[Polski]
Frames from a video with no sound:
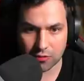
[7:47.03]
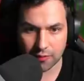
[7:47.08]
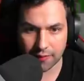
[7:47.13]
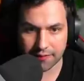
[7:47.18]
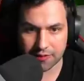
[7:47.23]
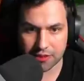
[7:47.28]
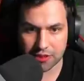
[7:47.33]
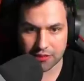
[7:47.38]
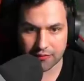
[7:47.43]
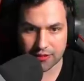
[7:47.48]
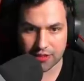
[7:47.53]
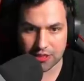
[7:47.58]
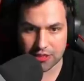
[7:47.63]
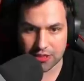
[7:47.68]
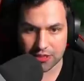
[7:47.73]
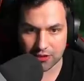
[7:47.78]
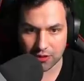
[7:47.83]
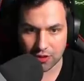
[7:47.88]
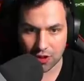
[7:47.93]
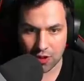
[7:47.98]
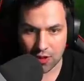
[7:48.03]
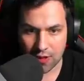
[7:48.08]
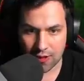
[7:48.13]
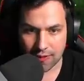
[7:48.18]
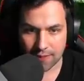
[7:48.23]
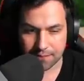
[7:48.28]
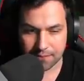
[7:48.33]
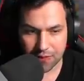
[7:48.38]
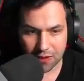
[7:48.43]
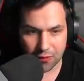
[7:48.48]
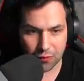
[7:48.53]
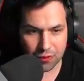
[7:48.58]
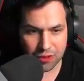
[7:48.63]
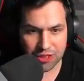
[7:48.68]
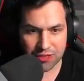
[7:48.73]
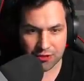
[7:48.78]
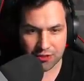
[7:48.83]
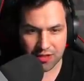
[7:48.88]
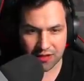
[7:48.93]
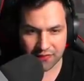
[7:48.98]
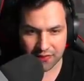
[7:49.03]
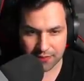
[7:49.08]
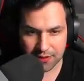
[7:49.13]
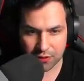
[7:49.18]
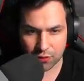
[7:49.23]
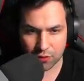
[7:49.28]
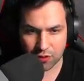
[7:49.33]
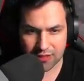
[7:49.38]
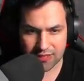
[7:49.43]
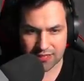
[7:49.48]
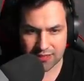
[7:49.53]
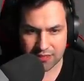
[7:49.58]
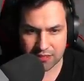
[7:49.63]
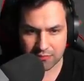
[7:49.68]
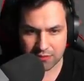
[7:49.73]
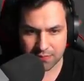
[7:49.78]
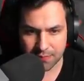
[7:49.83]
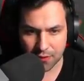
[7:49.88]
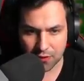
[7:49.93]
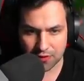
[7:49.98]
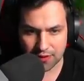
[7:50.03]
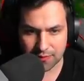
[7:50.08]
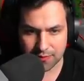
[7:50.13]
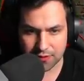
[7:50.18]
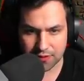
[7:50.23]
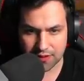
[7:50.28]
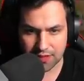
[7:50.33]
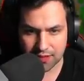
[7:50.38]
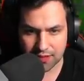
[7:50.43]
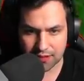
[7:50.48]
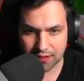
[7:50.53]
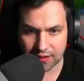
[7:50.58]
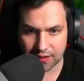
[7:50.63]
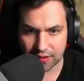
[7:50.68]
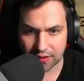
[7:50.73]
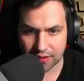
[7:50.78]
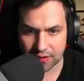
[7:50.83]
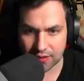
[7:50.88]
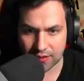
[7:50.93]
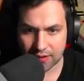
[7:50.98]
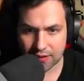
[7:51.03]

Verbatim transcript: mam jeszcze dwie rzeczy. No to, kurczę, no nie wiem, niektóre ceny są spoko, na przykład jak... E,